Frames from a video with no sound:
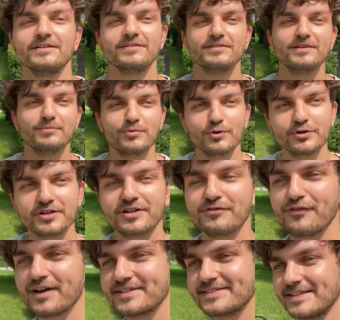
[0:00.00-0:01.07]
nie biorę
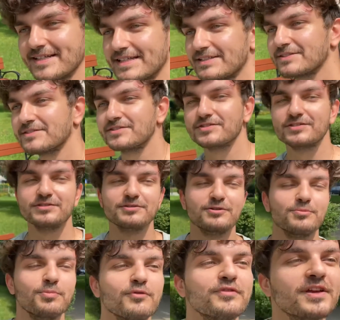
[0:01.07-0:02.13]
kwasa, chcę ci tylko
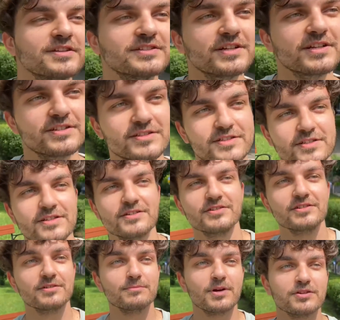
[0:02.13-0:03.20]
powiedzieć,
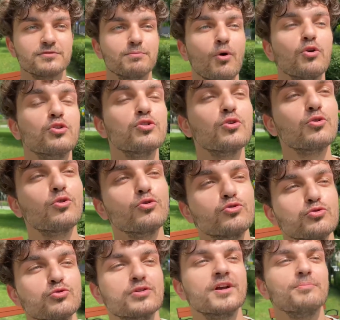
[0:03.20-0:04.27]
że masz mokrą koszulkę,